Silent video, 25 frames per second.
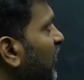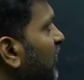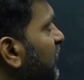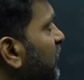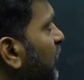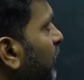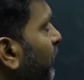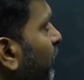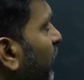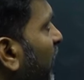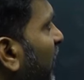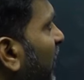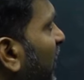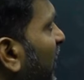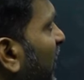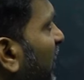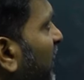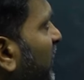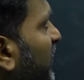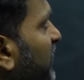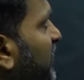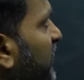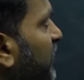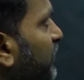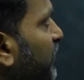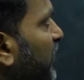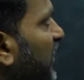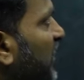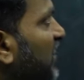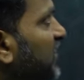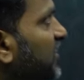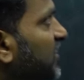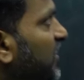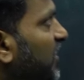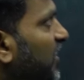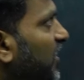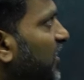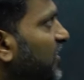సో భారత
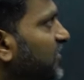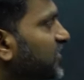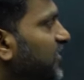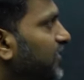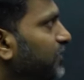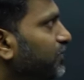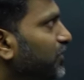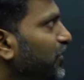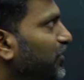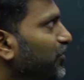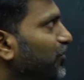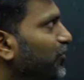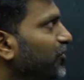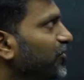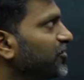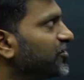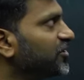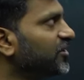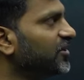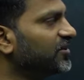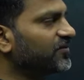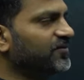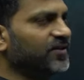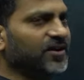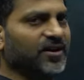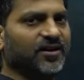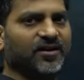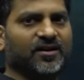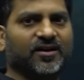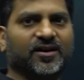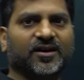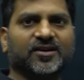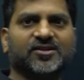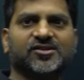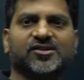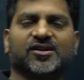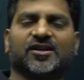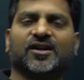సమాజానికి సంబంధించినటువంటి
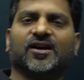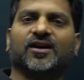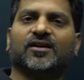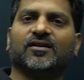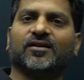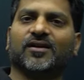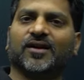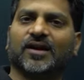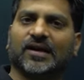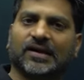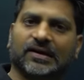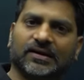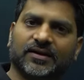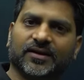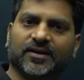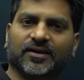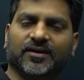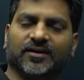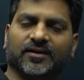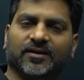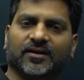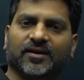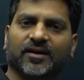లక్షణాలు ఏంటి